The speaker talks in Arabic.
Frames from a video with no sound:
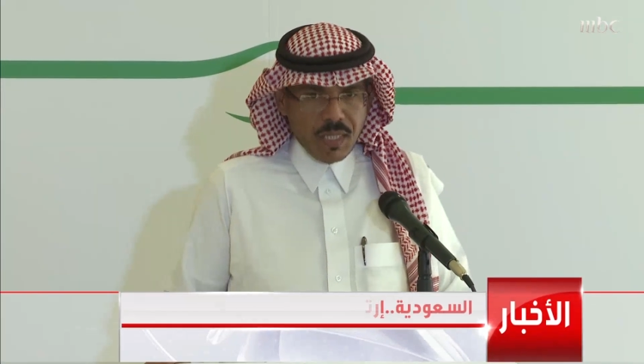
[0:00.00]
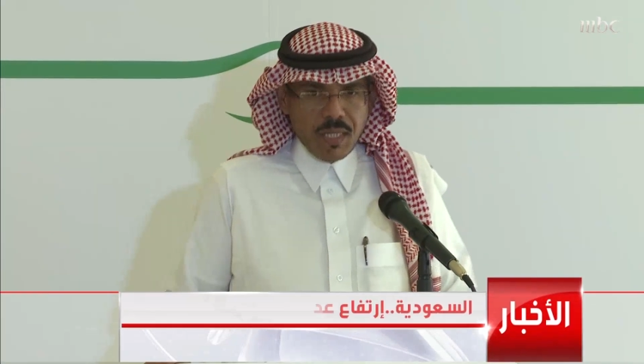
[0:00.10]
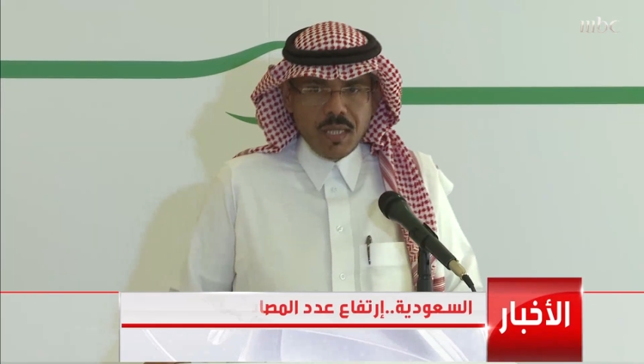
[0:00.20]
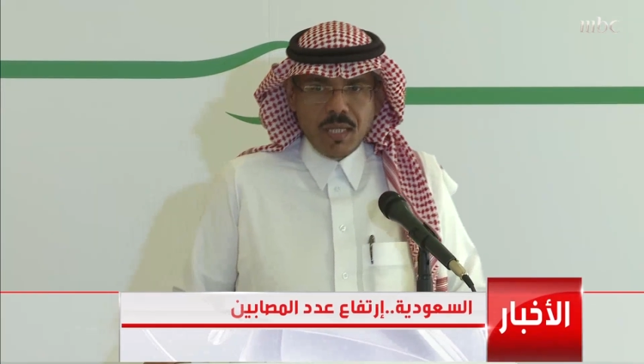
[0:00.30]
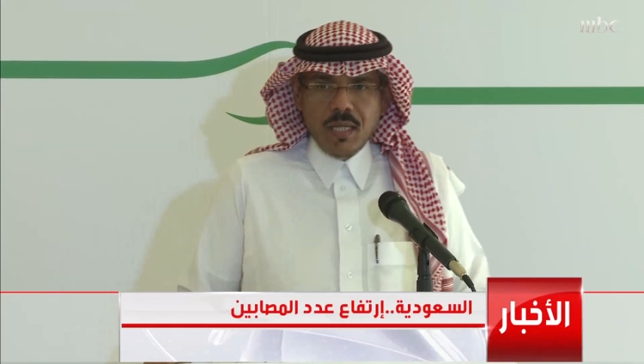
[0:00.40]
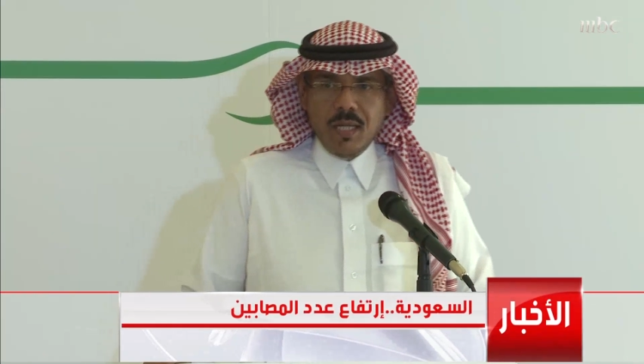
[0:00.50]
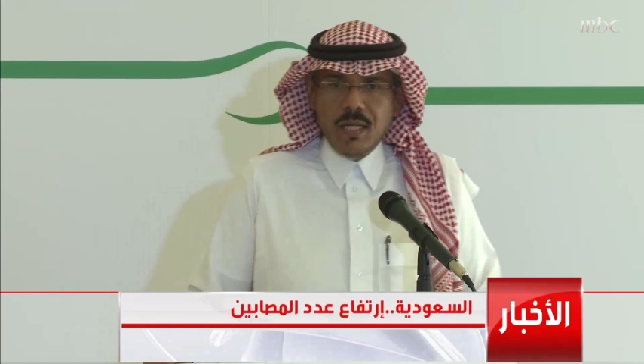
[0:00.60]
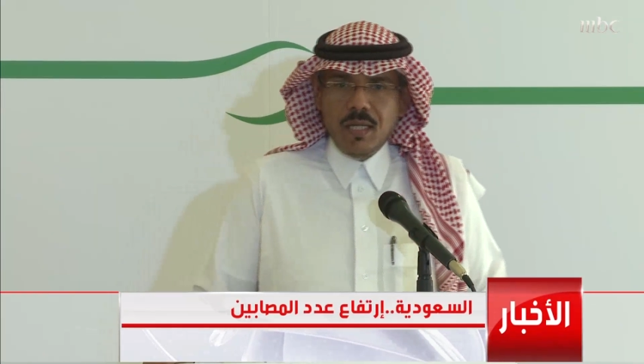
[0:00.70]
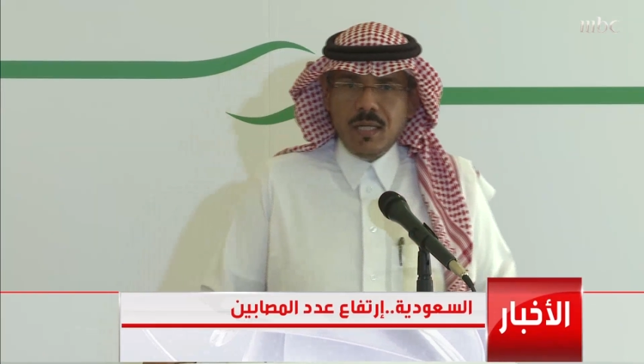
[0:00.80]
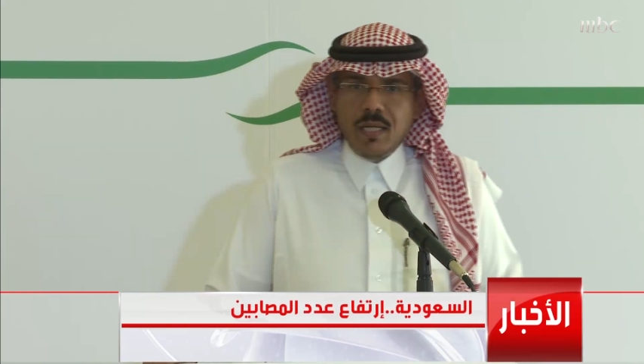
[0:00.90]
تعلن
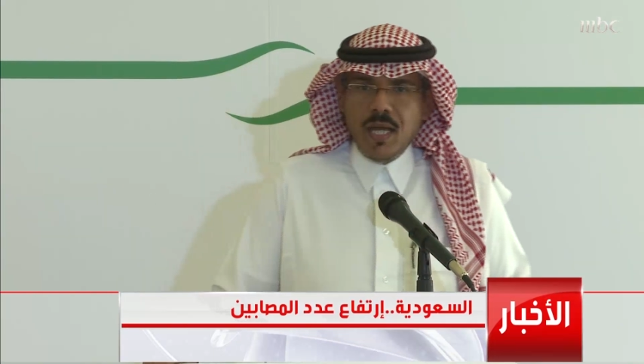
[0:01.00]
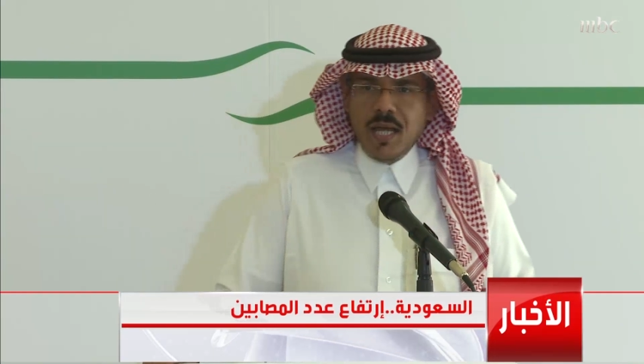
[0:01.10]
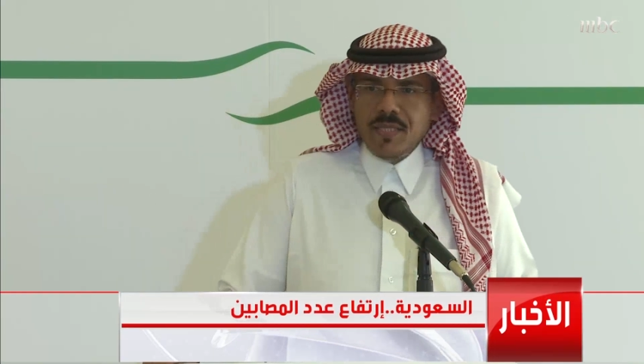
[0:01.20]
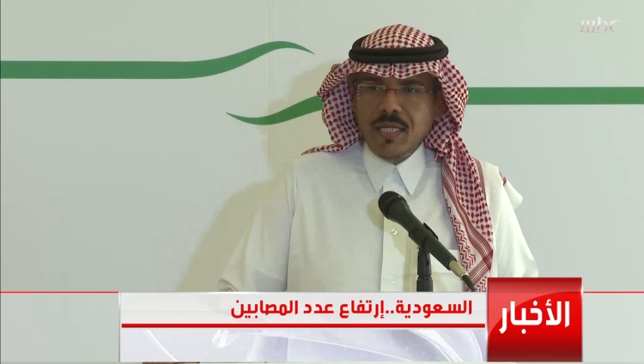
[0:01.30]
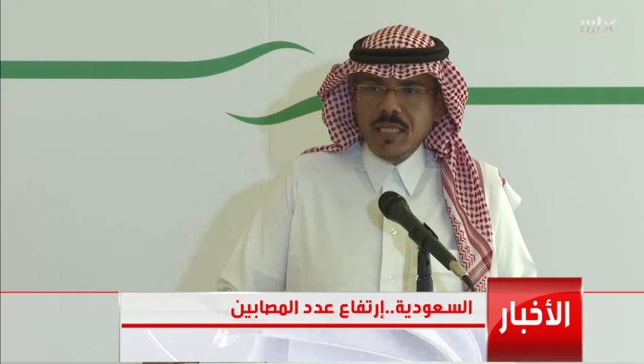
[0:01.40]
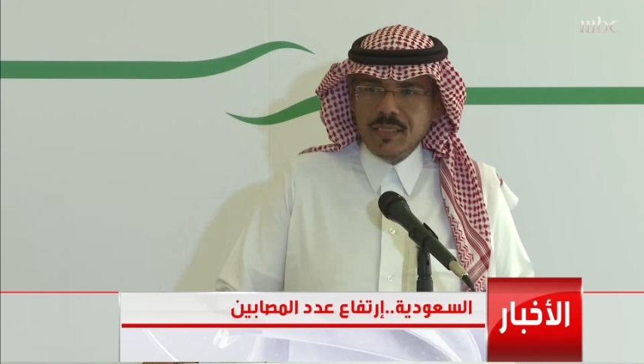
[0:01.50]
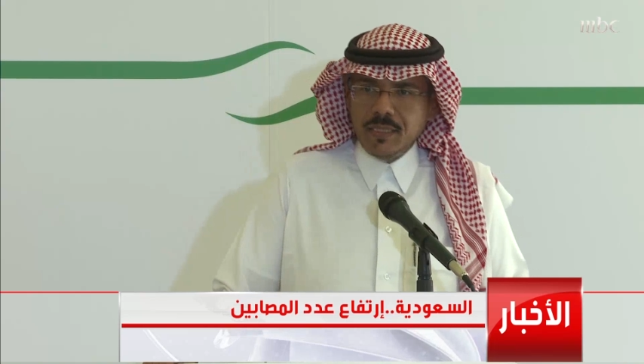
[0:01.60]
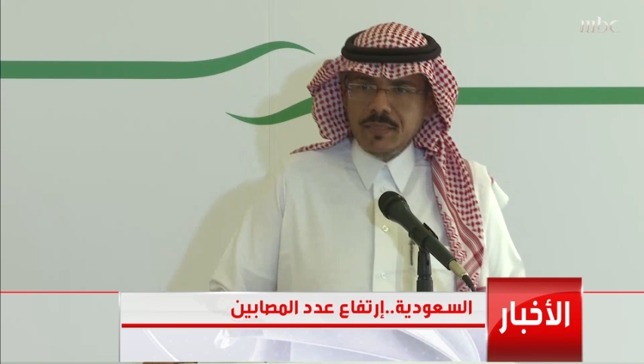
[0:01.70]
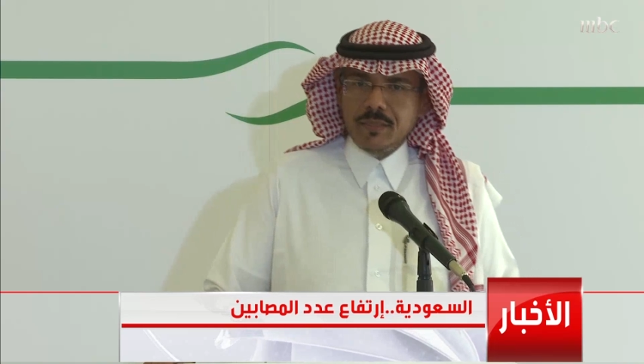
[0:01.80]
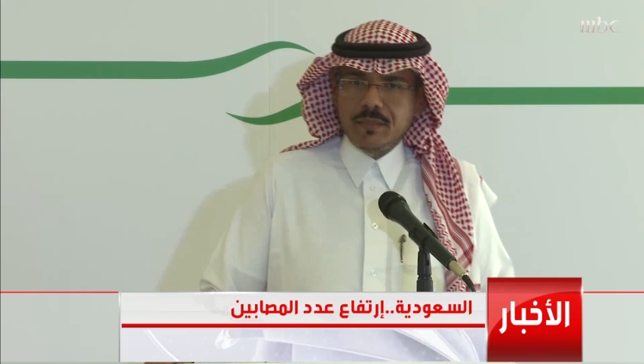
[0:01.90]
تسجيل
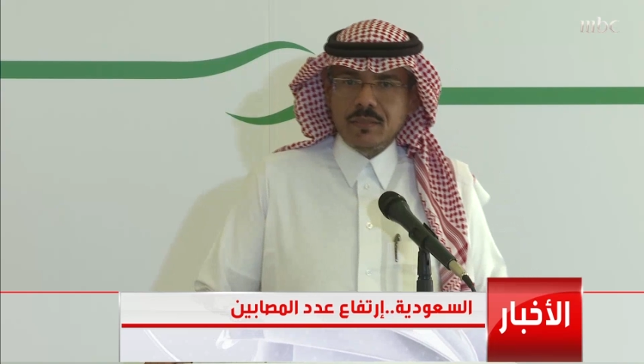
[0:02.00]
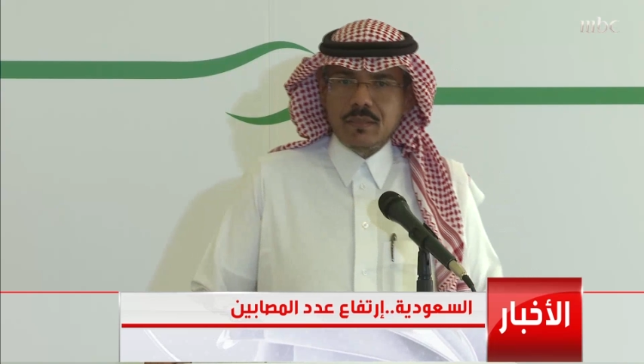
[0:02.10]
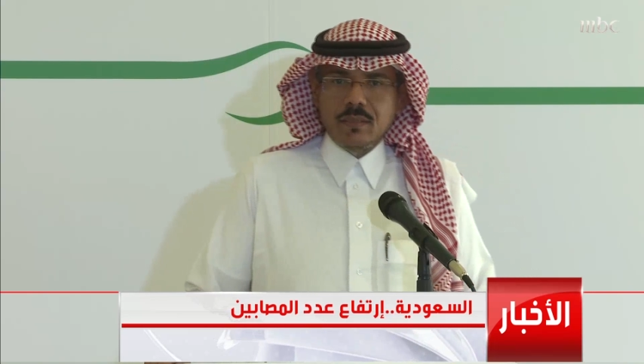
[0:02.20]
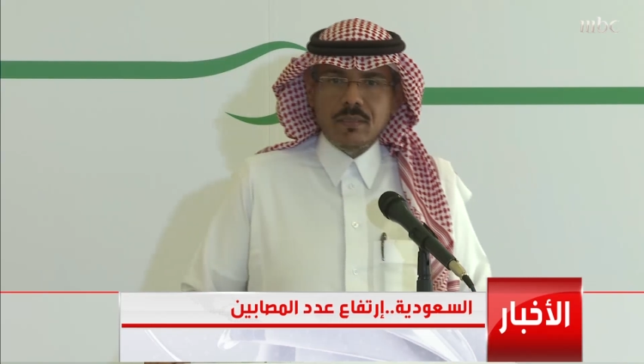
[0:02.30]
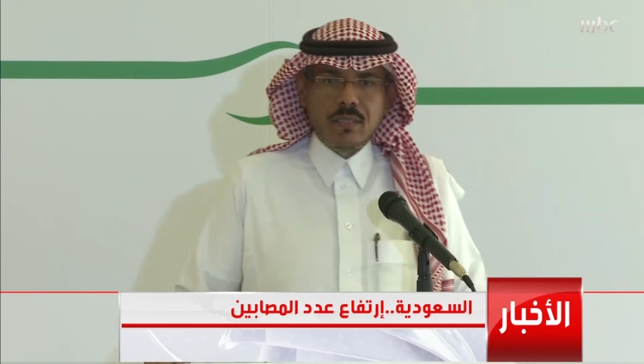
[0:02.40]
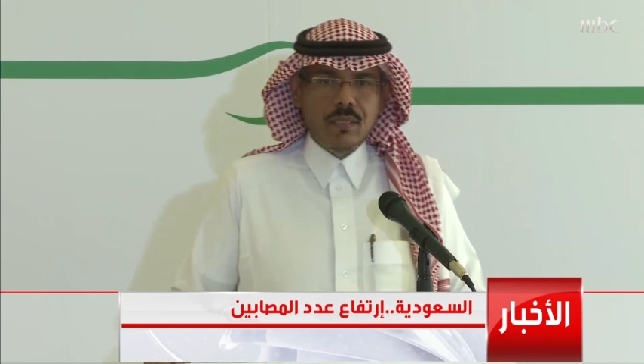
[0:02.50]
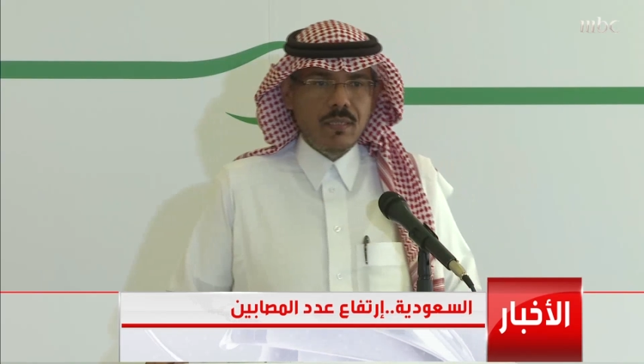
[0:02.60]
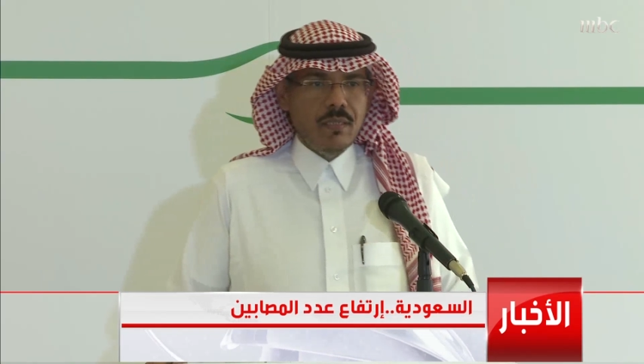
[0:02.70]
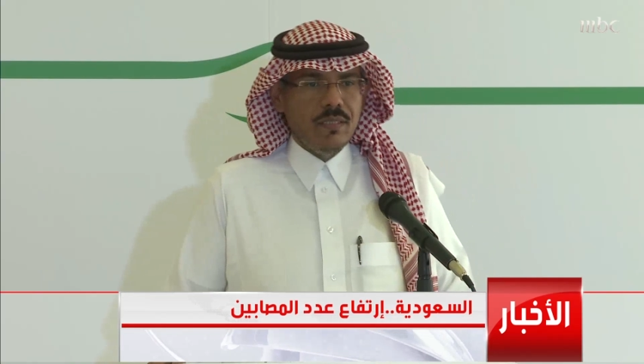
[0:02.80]
48 إصابة